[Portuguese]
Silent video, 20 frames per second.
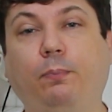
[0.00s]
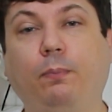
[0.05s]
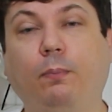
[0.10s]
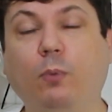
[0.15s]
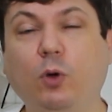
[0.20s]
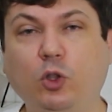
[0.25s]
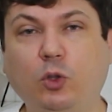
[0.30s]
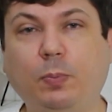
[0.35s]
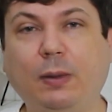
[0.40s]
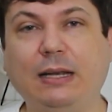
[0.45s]

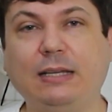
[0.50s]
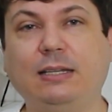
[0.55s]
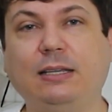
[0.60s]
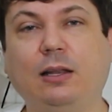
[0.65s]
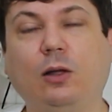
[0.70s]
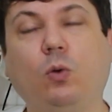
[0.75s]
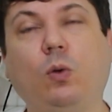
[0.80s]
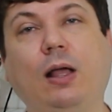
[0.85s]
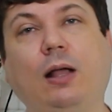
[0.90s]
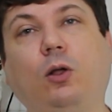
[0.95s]
muito
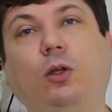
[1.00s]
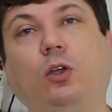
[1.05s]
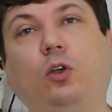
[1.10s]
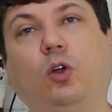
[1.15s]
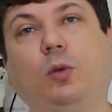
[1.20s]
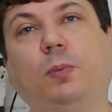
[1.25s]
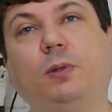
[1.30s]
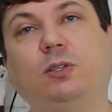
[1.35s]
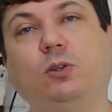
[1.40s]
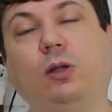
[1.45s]
parecida com a
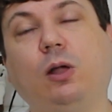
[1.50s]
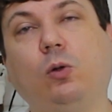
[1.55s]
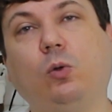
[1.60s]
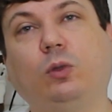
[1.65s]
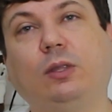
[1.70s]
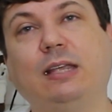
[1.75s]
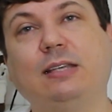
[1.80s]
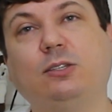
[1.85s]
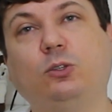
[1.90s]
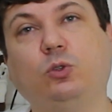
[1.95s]
incorporação que
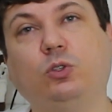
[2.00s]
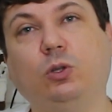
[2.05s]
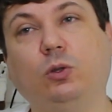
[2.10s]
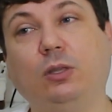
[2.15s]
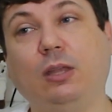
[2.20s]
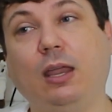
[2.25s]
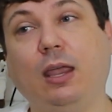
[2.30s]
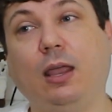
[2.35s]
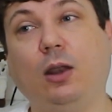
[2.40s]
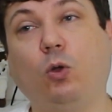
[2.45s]
acontece no
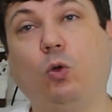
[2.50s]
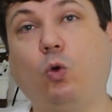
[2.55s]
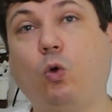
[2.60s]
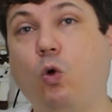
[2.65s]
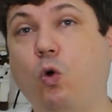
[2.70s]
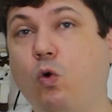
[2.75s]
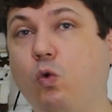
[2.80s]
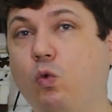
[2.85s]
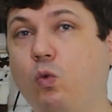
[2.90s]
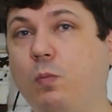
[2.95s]
seu terreiro,
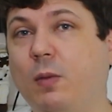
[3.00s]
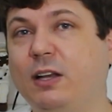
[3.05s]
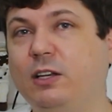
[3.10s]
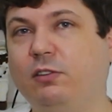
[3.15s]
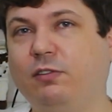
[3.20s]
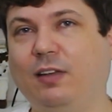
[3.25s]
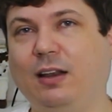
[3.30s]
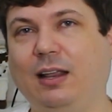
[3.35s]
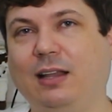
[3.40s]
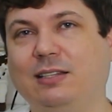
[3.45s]
com uma
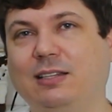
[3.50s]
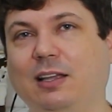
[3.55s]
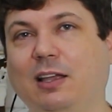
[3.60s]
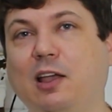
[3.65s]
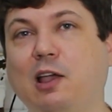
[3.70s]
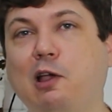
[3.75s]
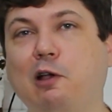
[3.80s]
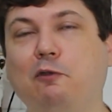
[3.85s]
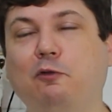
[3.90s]
diferença: